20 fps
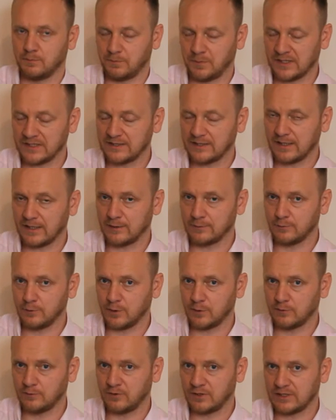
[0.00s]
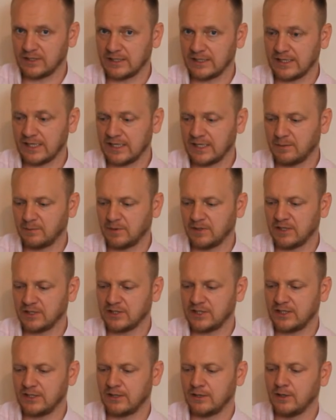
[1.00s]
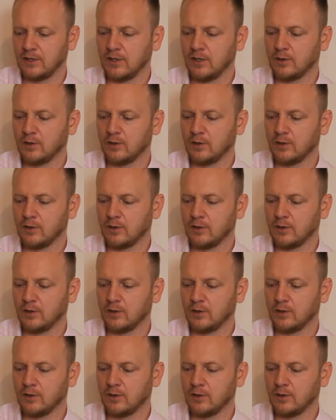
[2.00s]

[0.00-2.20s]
поставил голову в вертикальное положение,